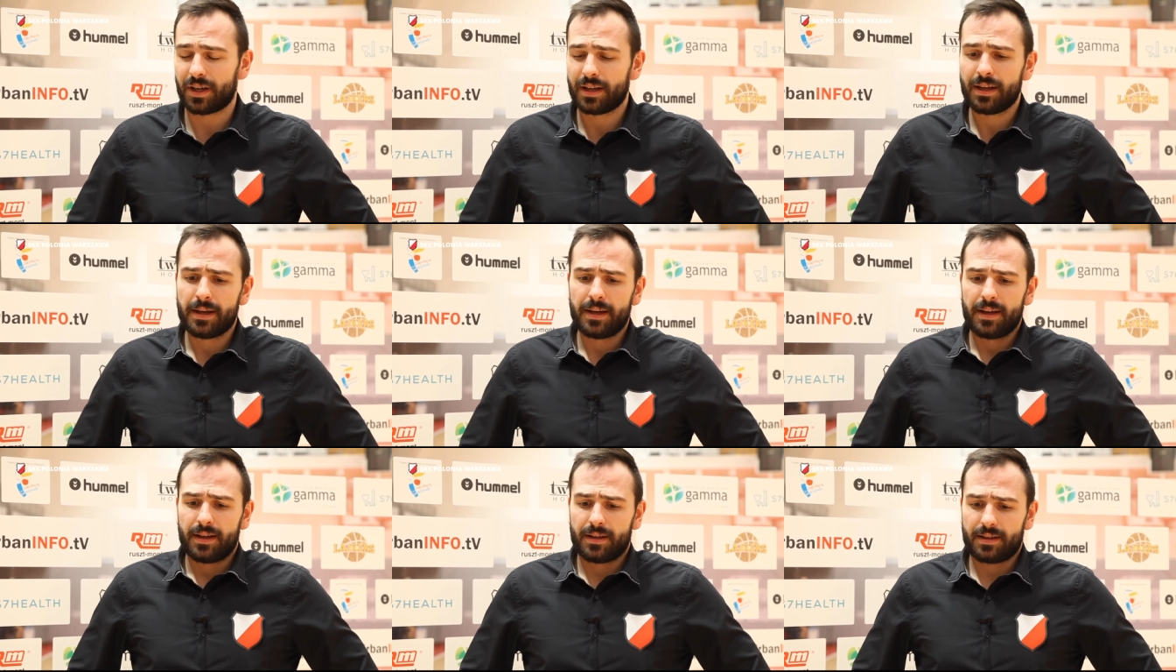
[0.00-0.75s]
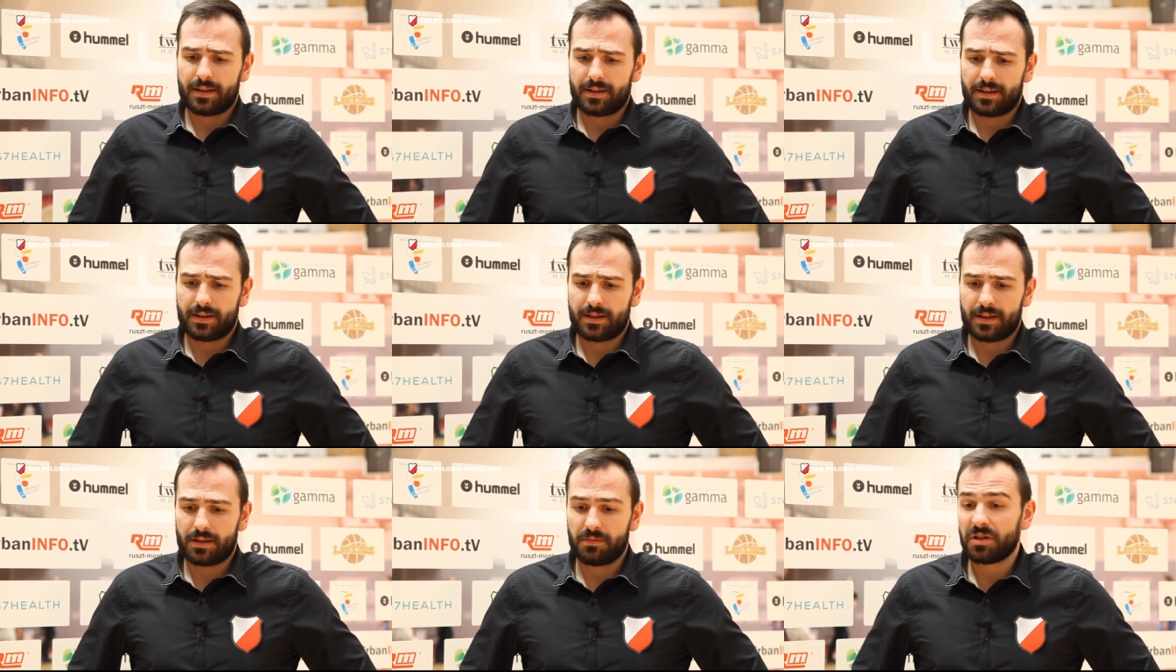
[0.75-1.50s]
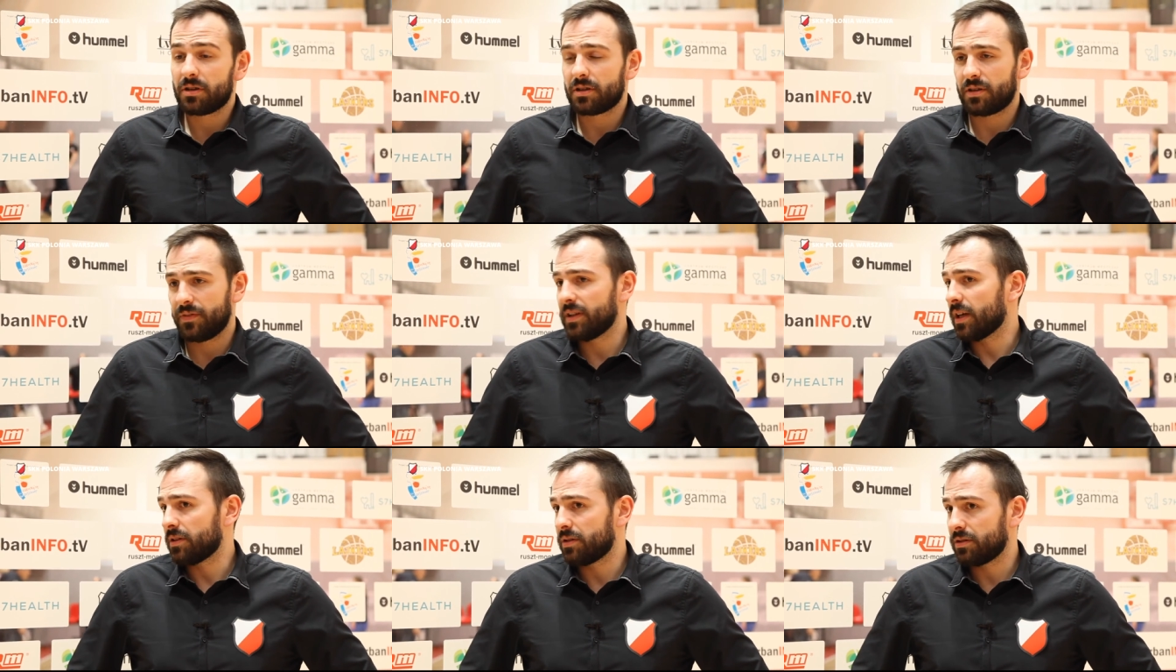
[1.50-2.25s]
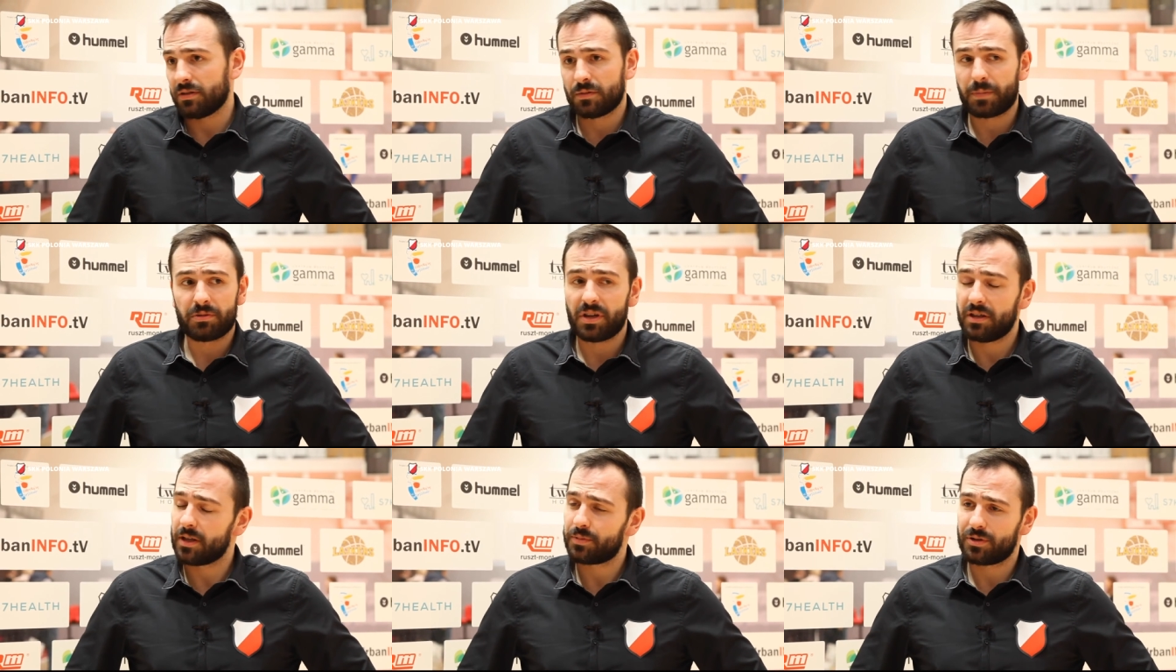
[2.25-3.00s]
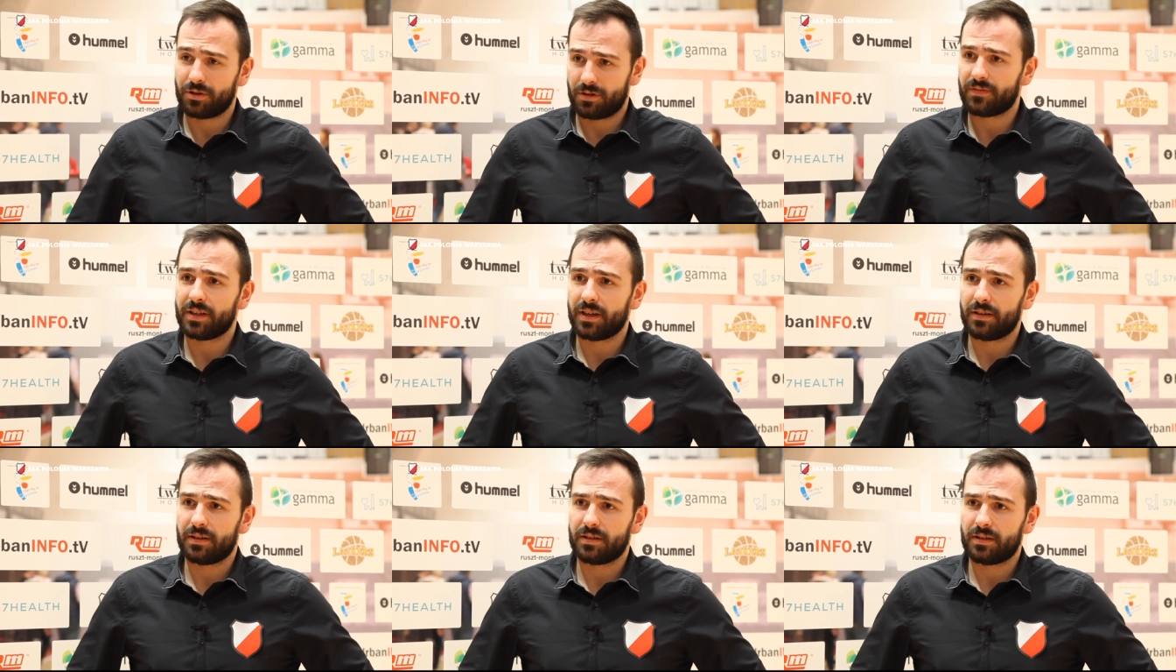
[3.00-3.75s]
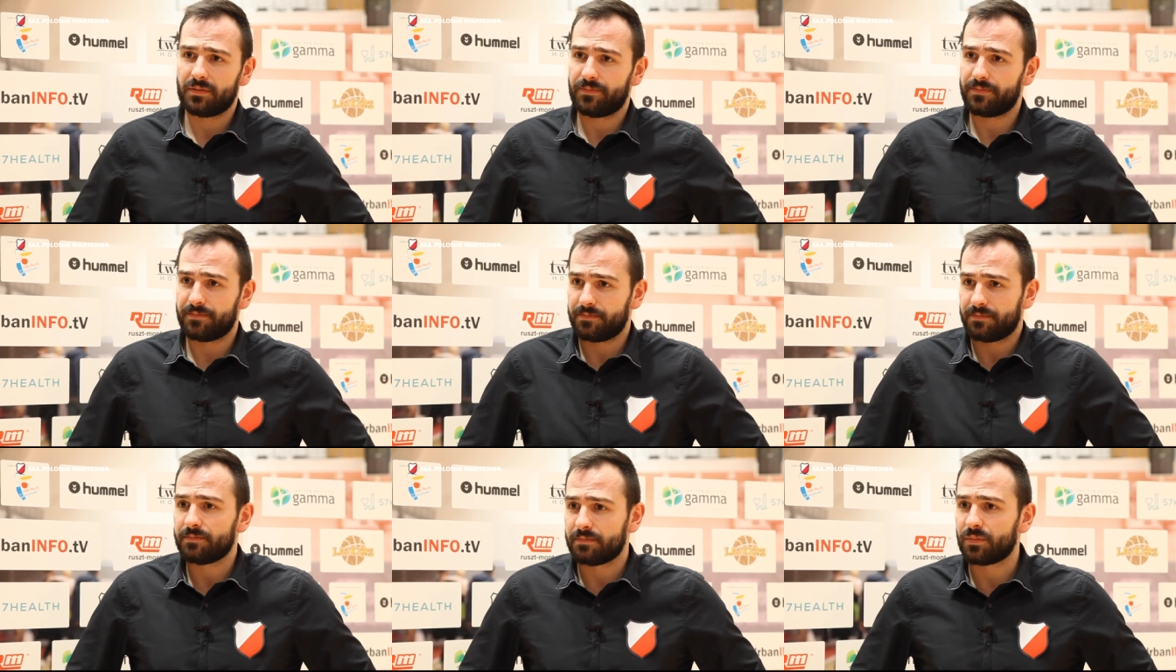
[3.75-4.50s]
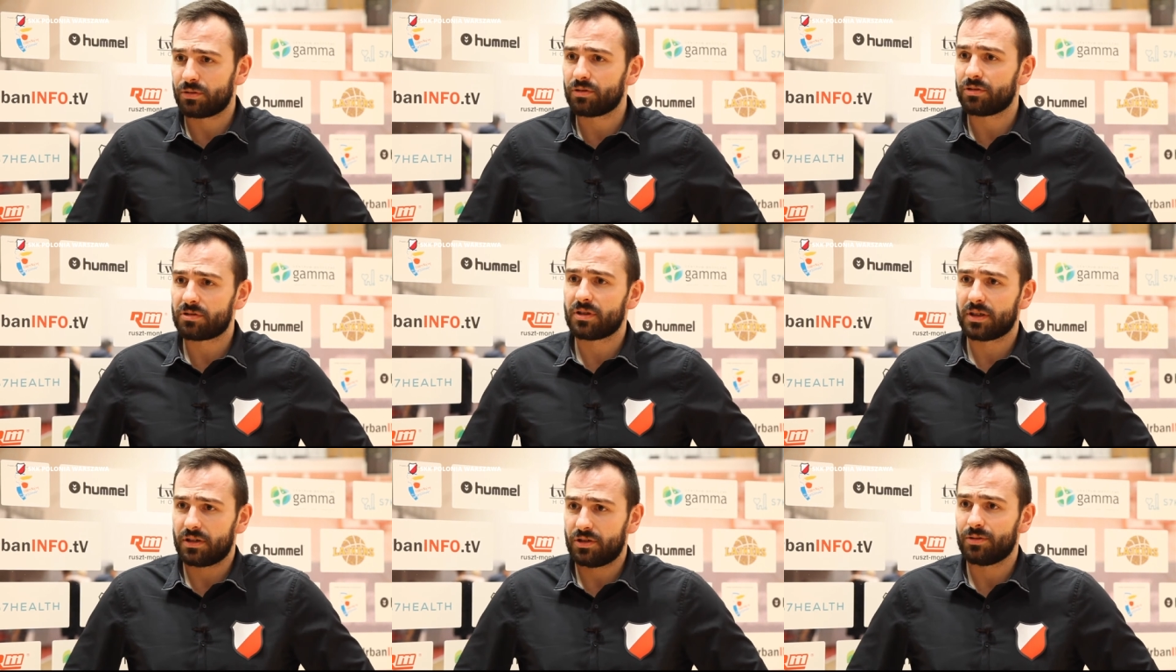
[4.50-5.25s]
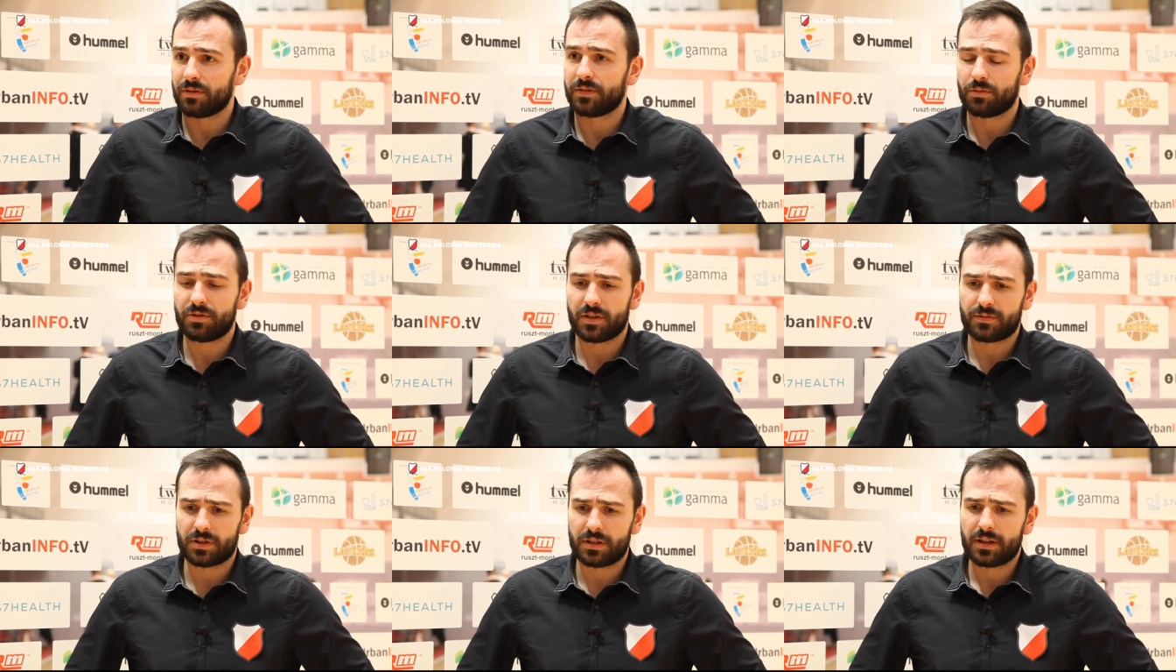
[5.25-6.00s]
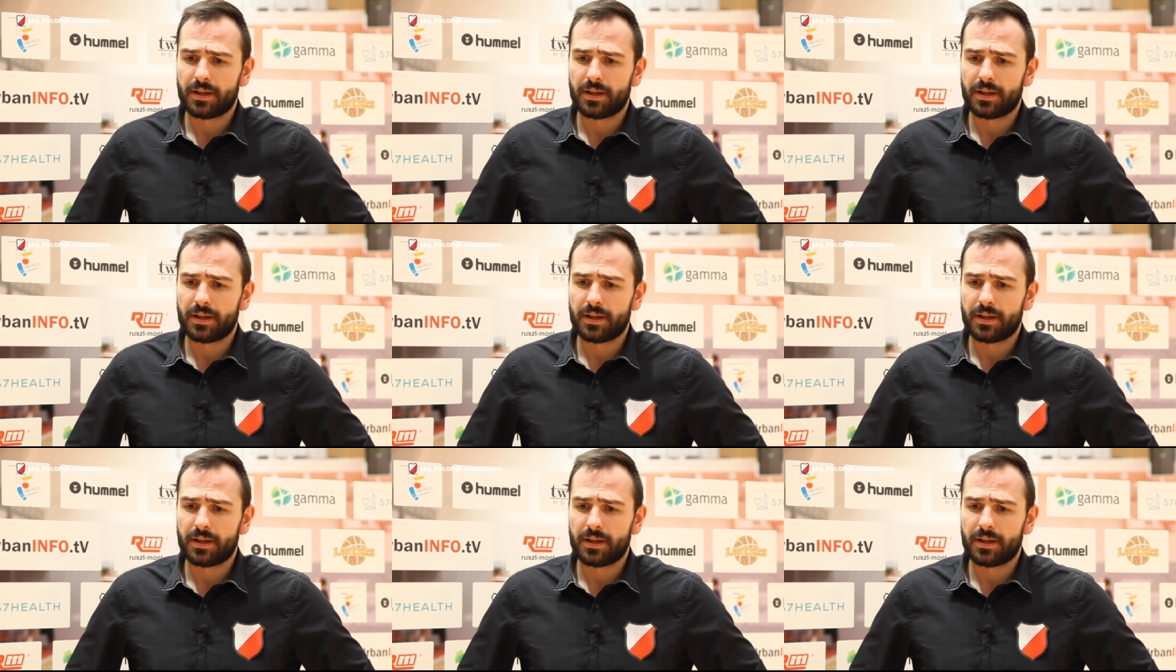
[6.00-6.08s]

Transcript: E, myślę, że widać zupełnie inne przygotowanie e, motoryczne i siłowe u dziewczyn.